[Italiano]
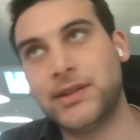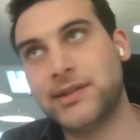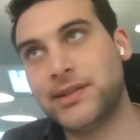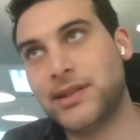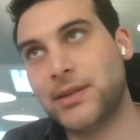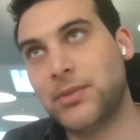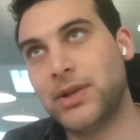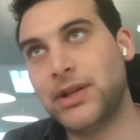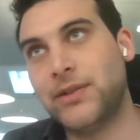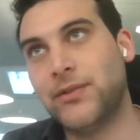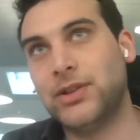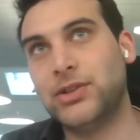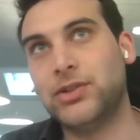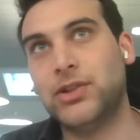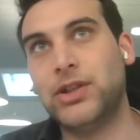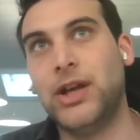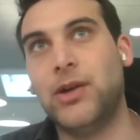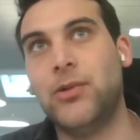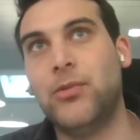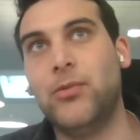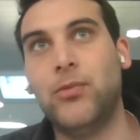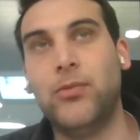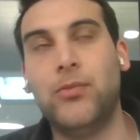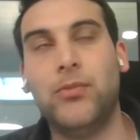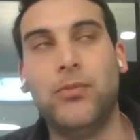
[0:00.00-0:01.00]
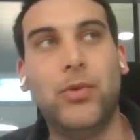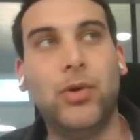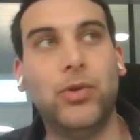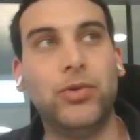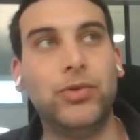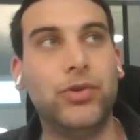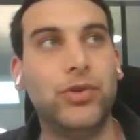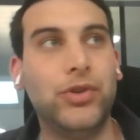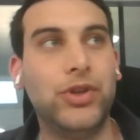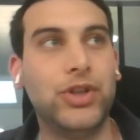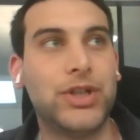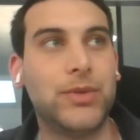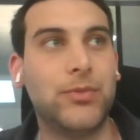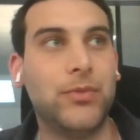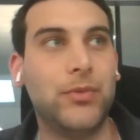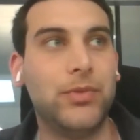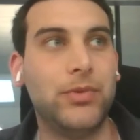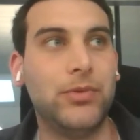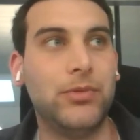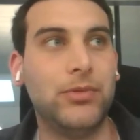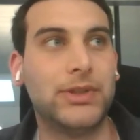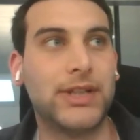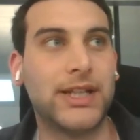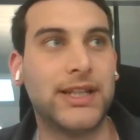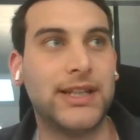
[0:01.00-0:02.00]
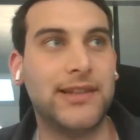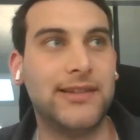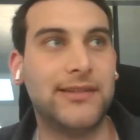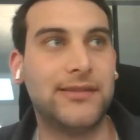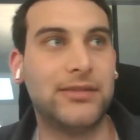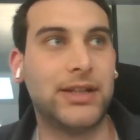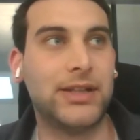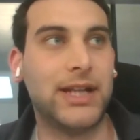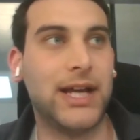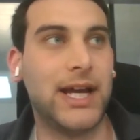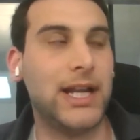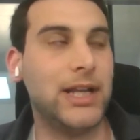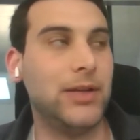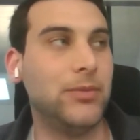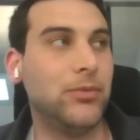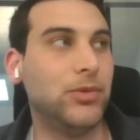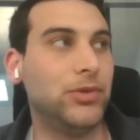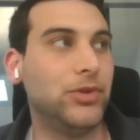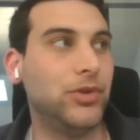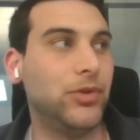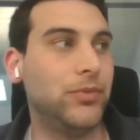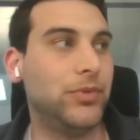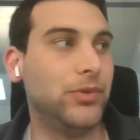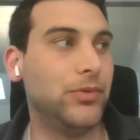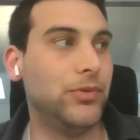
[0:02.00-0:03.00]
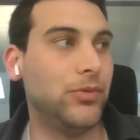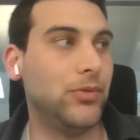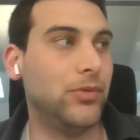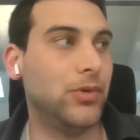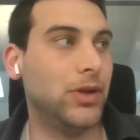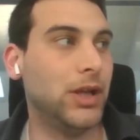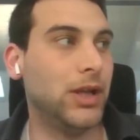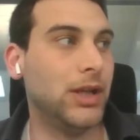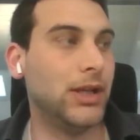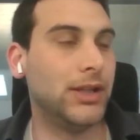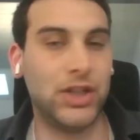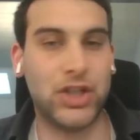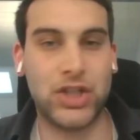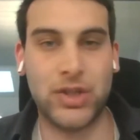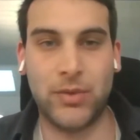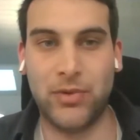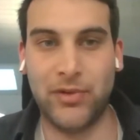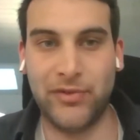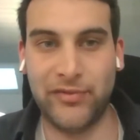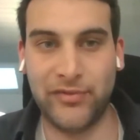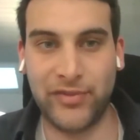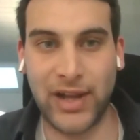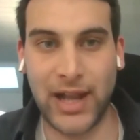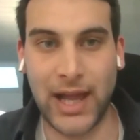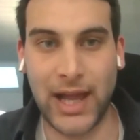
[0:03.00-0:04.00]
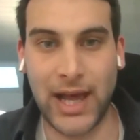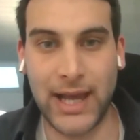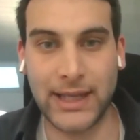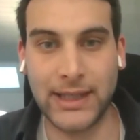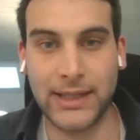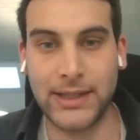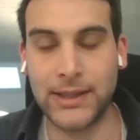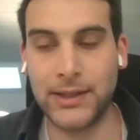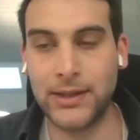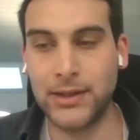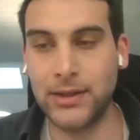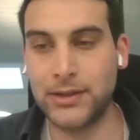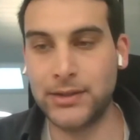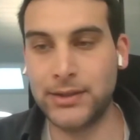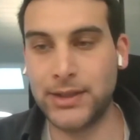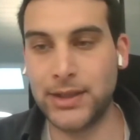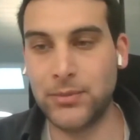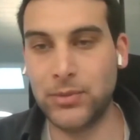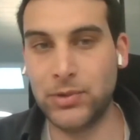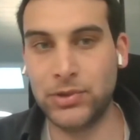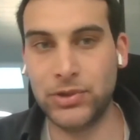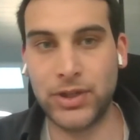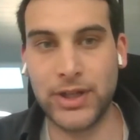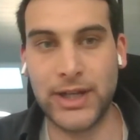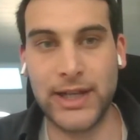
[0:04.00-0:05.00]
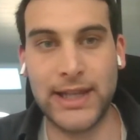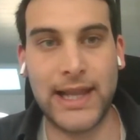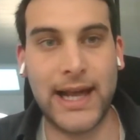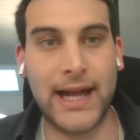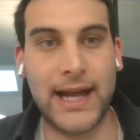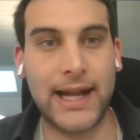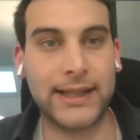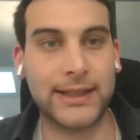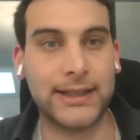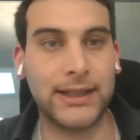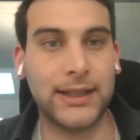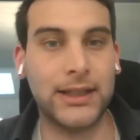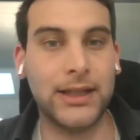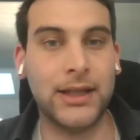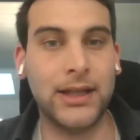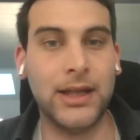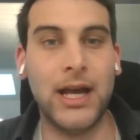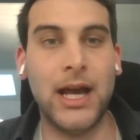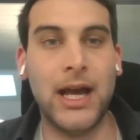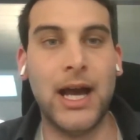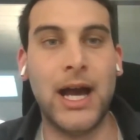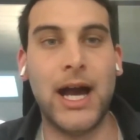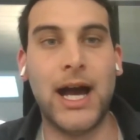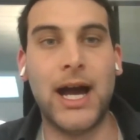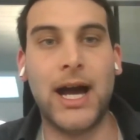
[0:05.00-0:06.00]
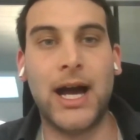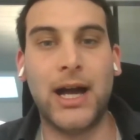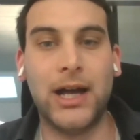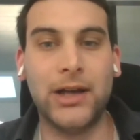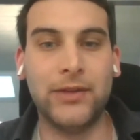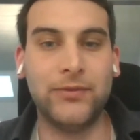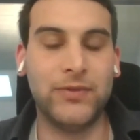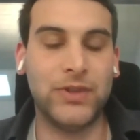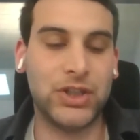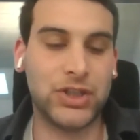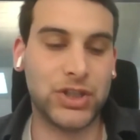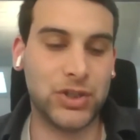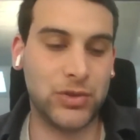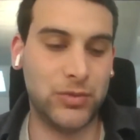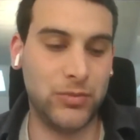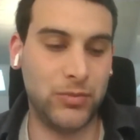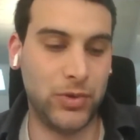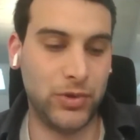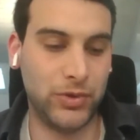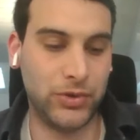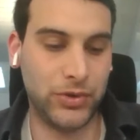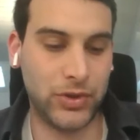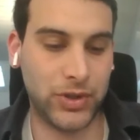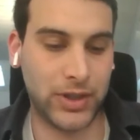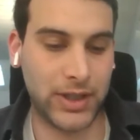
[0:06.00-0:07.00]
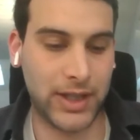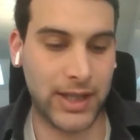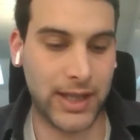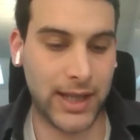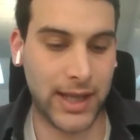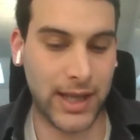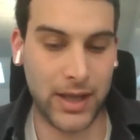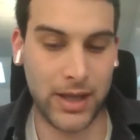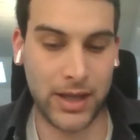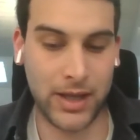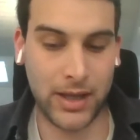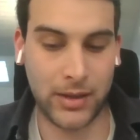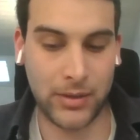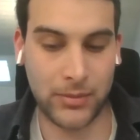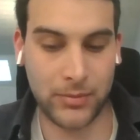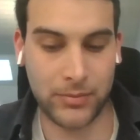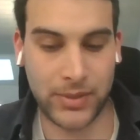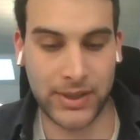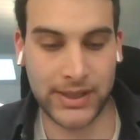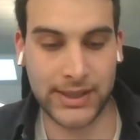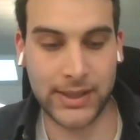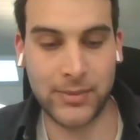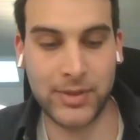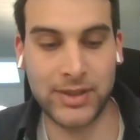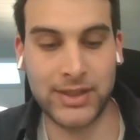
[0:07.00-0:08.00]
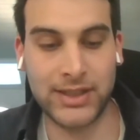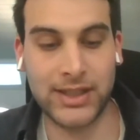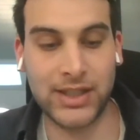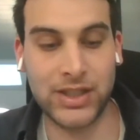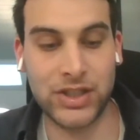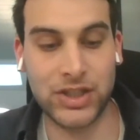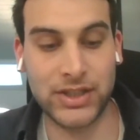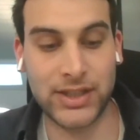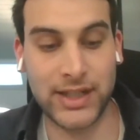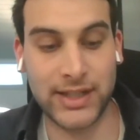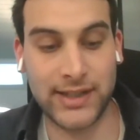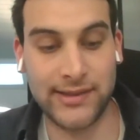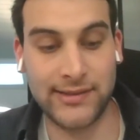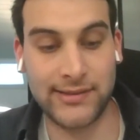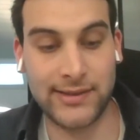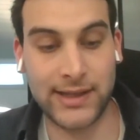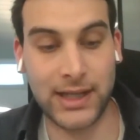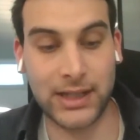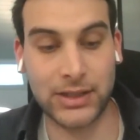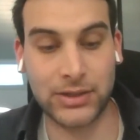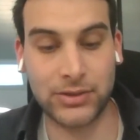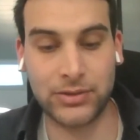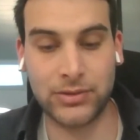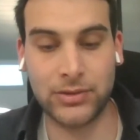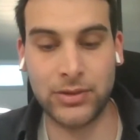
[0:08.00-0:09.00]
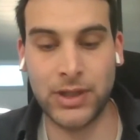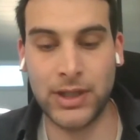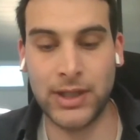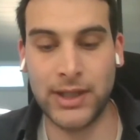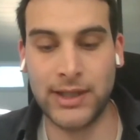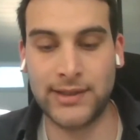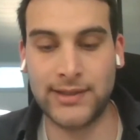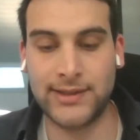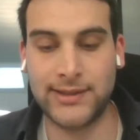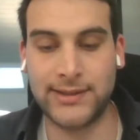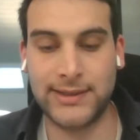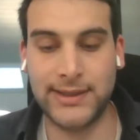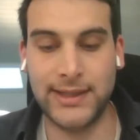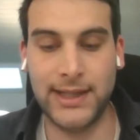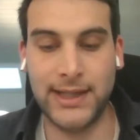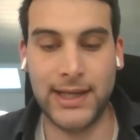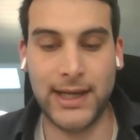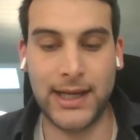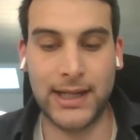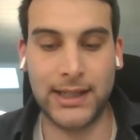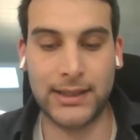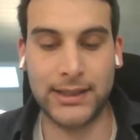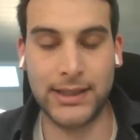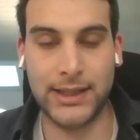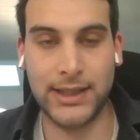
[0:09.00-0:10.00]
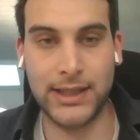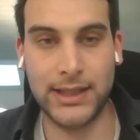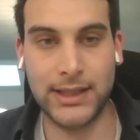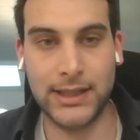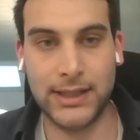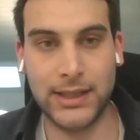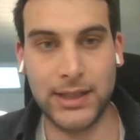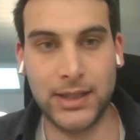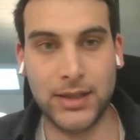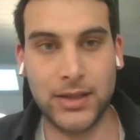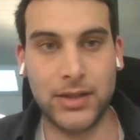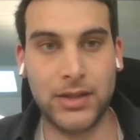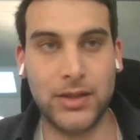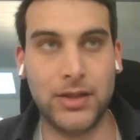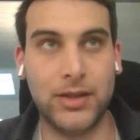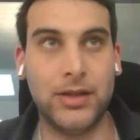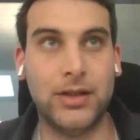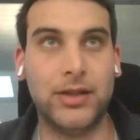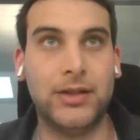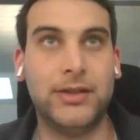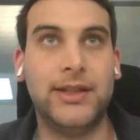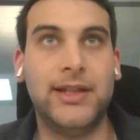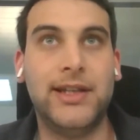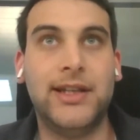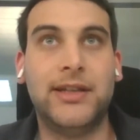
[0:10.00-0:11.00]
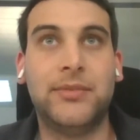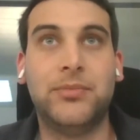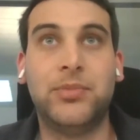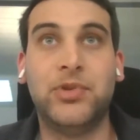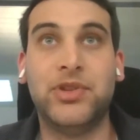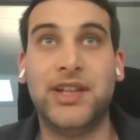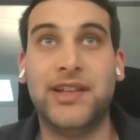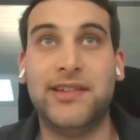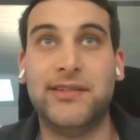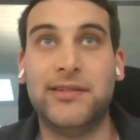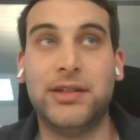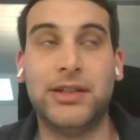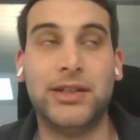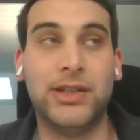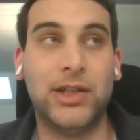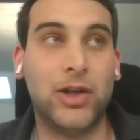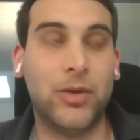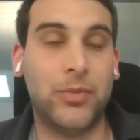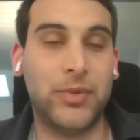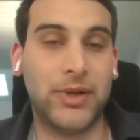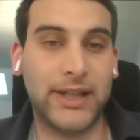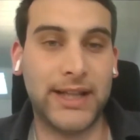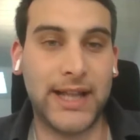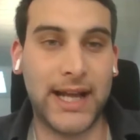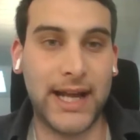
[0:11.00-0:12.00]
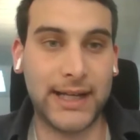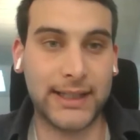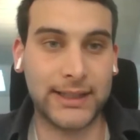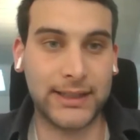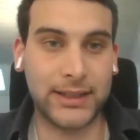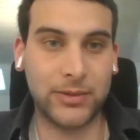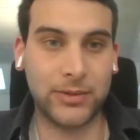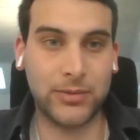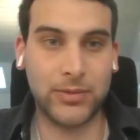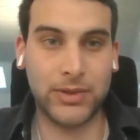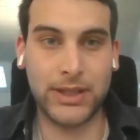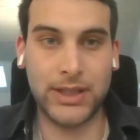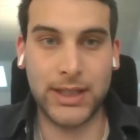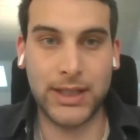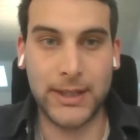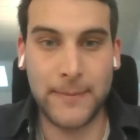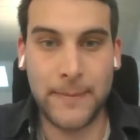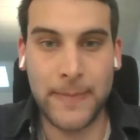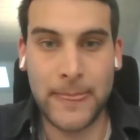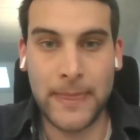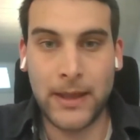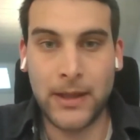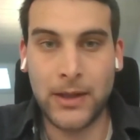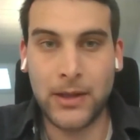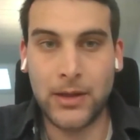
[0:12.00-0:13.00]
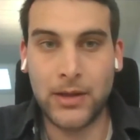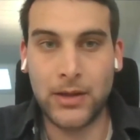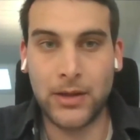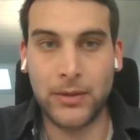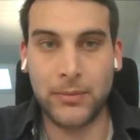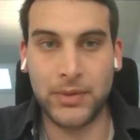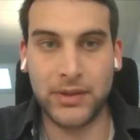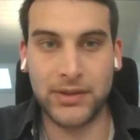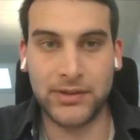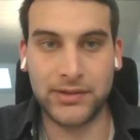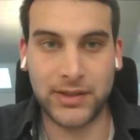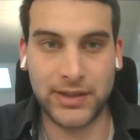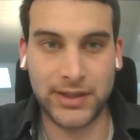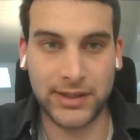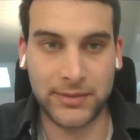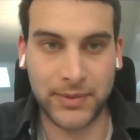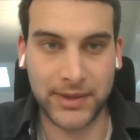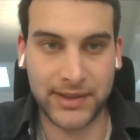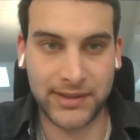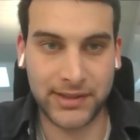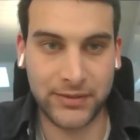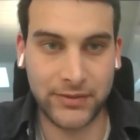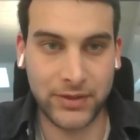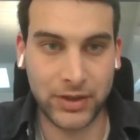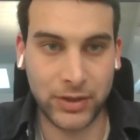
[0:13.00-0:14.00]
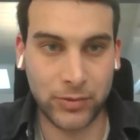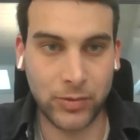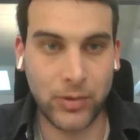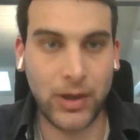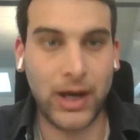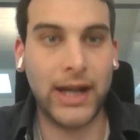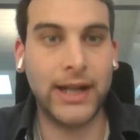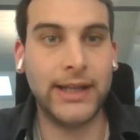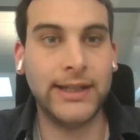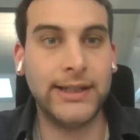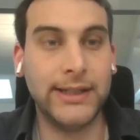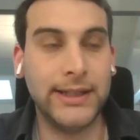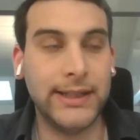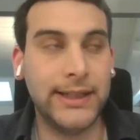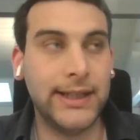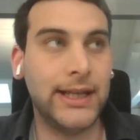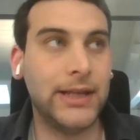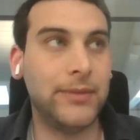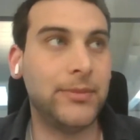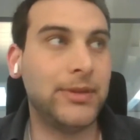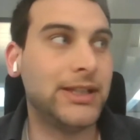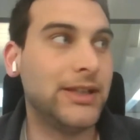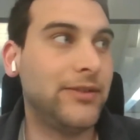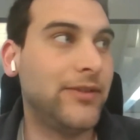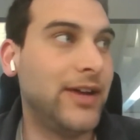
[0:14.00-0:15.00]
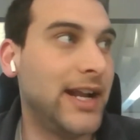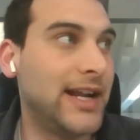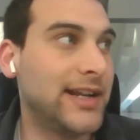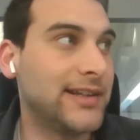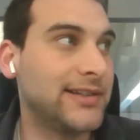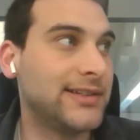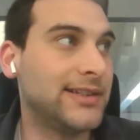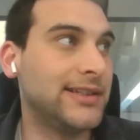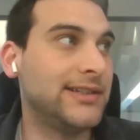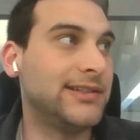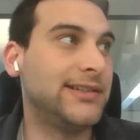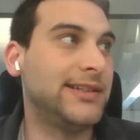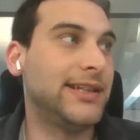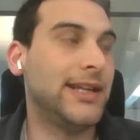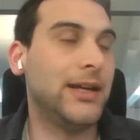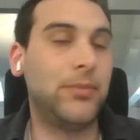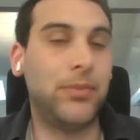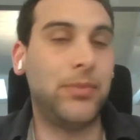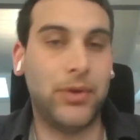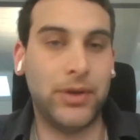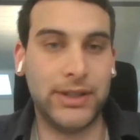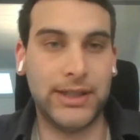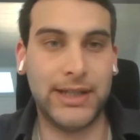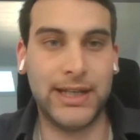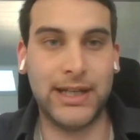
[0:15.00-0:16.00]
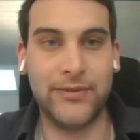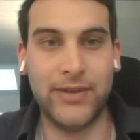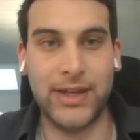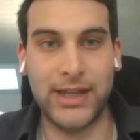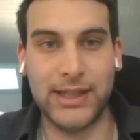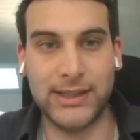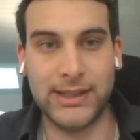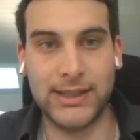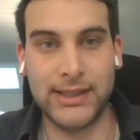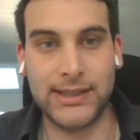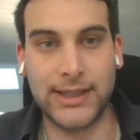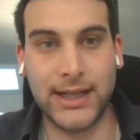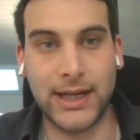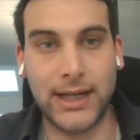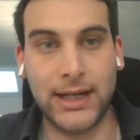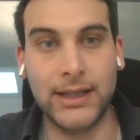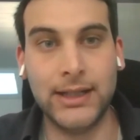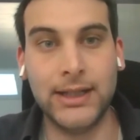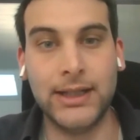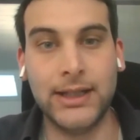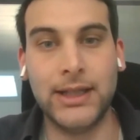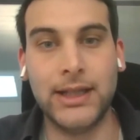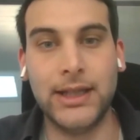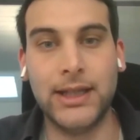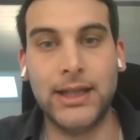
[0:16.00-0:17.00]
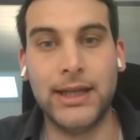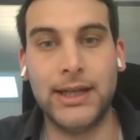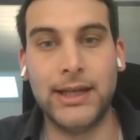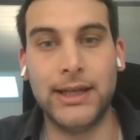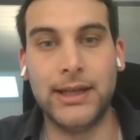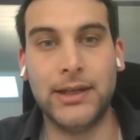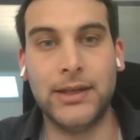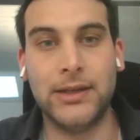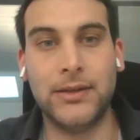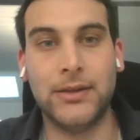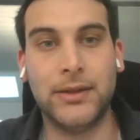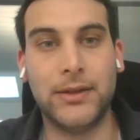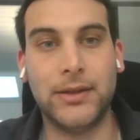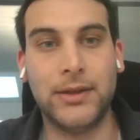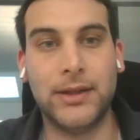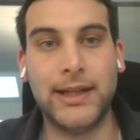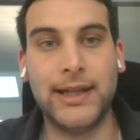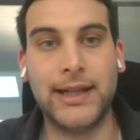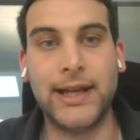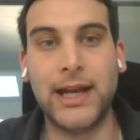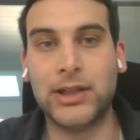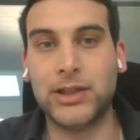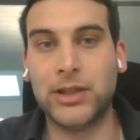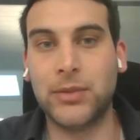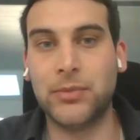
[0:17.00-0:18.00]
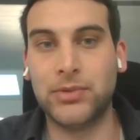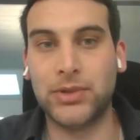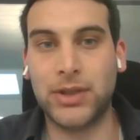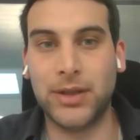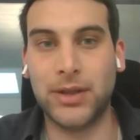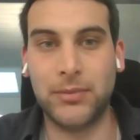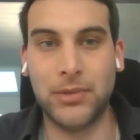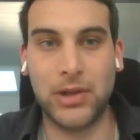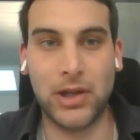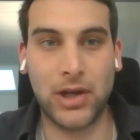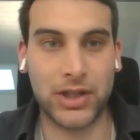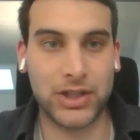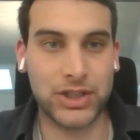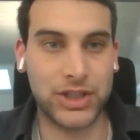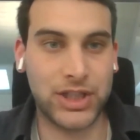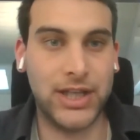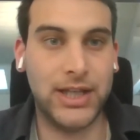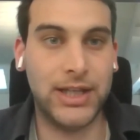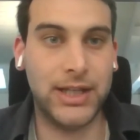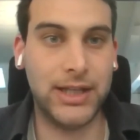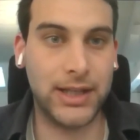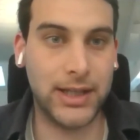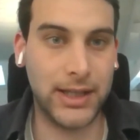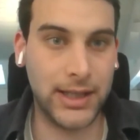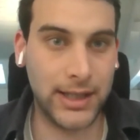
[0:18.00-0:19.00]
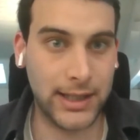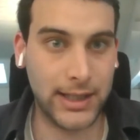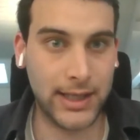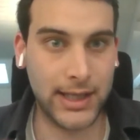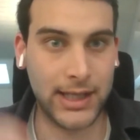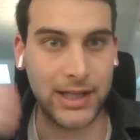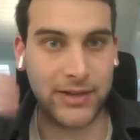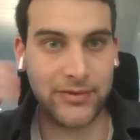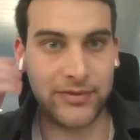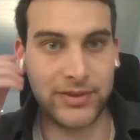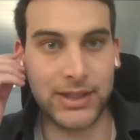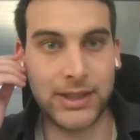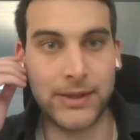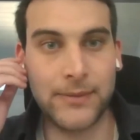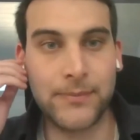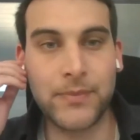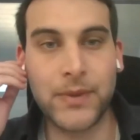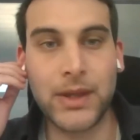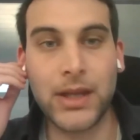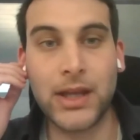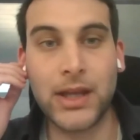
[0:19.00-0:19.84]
stiamo arrivando da un mondo diciamo, più tradizionale, un mondo più diciamo, offline del mondo dell'arte a invece un mondo che è prettamente digitalizzato sia nei, eh, nell'esposizione delle opere d'arte, quindi eh, penso agli spazi virtuali e ai metaversi, sia poi nella vendita eh, eh legata appunto a blockchain e NFT.